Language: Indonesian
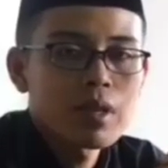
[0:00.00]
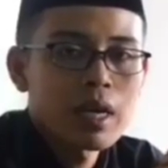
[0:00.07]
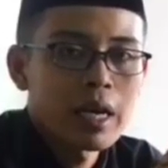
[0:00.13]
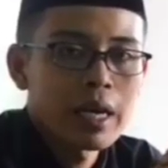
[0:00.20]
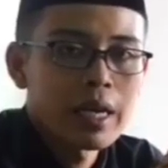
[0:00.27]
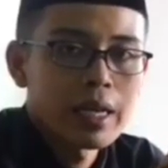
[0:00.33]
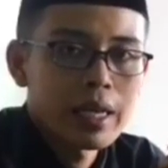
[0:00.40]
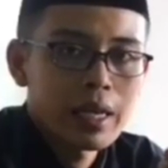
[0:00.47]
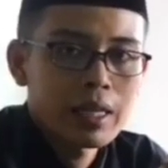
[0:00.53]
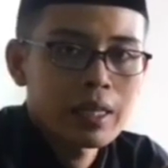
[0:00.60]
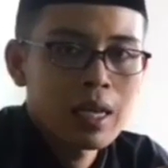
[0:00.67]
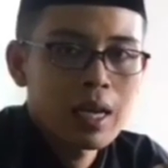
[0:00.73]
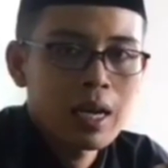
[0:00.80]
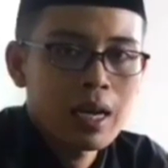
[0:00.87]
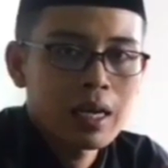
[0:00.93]
hari ini
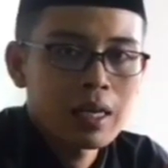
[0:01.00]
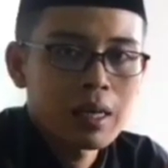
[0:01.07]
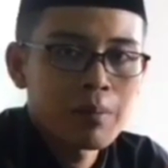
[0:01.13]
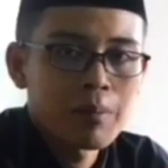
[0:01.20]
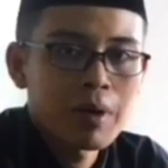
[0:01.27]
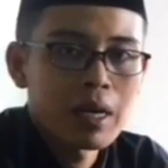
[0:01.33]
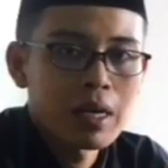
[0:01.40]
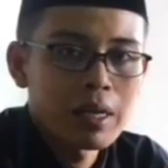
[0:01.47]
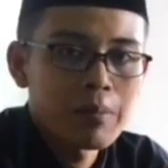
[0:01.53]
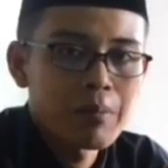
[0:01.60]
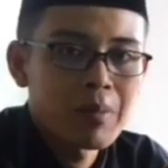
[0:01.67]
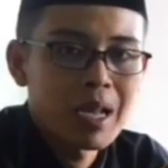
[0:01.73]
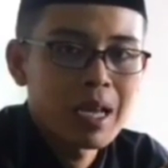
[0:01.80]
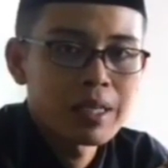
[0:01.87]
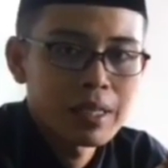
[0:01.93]
kita akan kembali
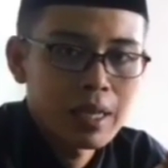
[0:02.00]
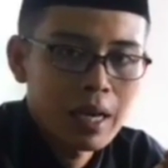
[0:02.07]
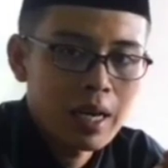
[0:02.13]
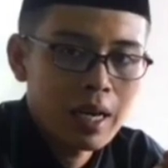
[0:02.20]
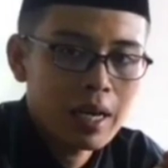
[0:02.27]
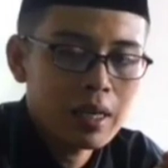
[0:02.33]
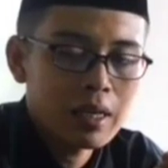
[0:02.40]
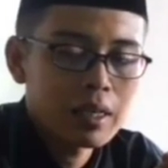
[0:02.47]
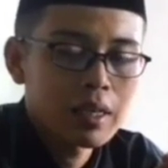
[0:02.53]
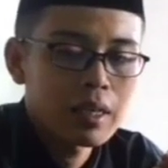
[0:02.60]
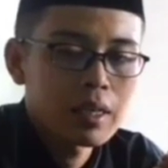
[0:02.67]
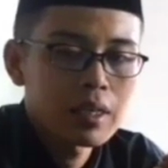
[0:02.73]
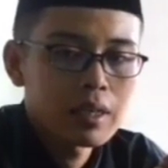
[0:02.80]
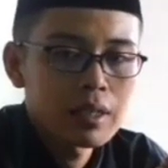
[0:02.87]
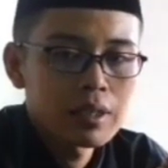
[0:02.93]
belajar
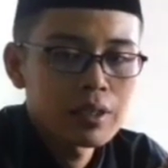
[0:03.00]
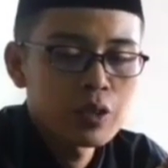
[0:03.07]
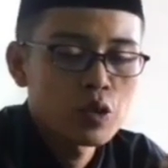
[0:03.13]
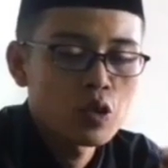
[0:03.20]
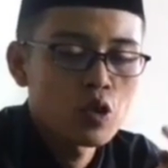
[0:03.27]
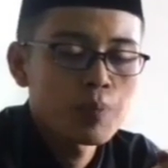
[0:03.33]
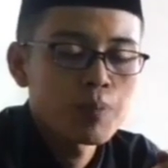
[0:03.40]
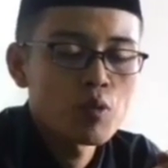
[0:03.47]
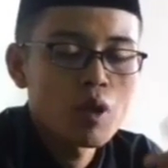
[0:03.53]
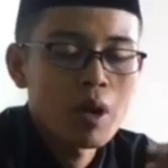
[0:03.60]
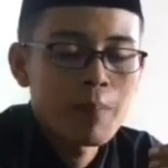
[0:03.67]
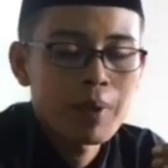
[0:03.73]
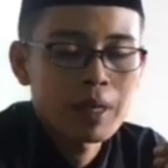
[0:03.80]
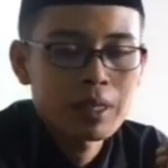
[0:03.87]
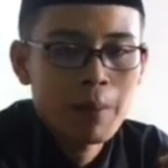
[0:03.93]
cukup dua
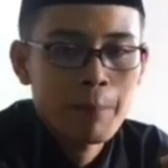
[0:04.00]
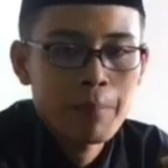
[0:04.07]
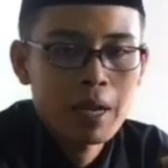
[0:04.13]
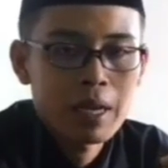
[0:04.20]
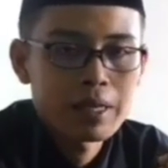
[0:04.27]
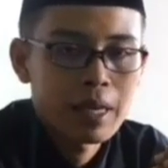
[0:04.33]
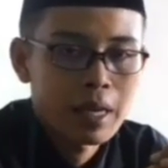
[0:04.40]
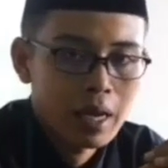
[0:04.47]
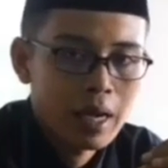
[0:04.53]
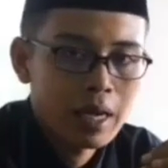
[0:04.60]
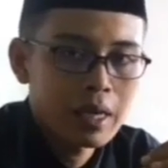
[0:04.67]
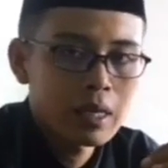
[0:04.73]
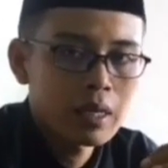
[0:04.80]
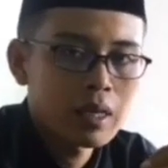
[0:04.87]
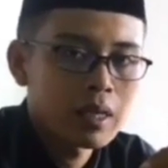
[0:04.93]
mata
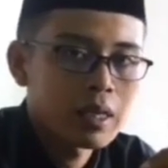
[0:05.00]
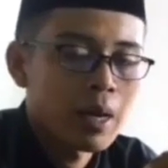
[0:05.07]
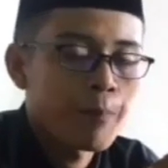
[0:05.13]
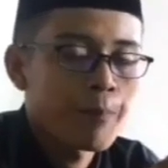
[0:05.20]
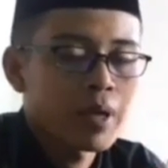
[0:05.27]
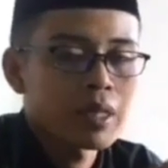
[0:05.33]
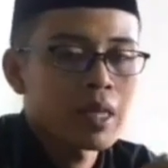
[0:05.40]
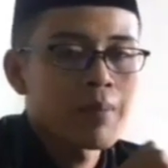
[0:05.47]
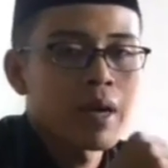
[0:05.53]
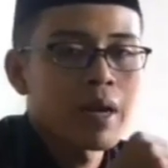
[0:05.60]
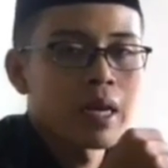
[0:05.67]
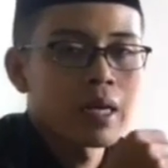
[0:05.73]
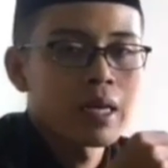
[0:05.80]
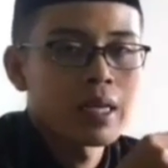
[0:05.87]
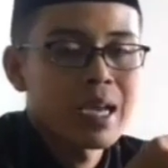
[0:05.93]
pelajaran. Yang pertama
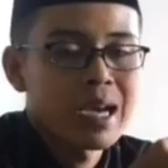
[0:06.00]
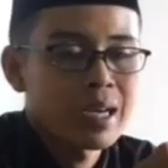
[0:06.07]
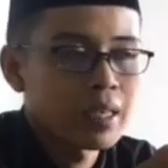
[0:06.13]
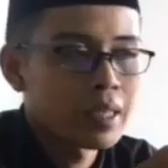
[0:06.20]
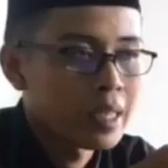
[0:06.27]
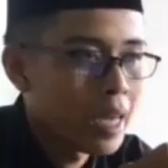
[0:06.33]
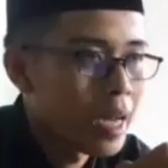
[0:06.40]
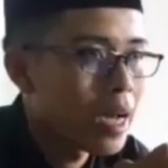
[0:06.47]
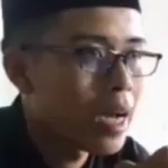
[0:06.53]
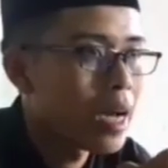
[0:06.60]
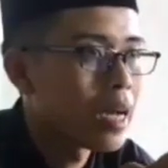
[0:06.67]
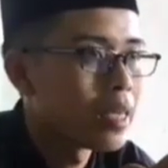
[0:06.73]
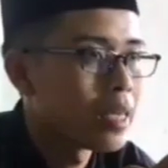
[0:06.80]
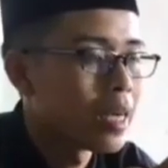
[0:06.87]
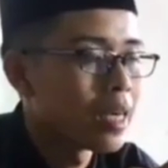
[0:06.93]
hari ini
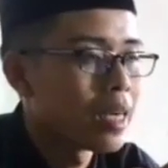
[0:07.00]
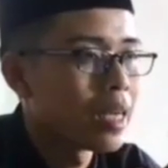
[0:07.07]
akidah, yang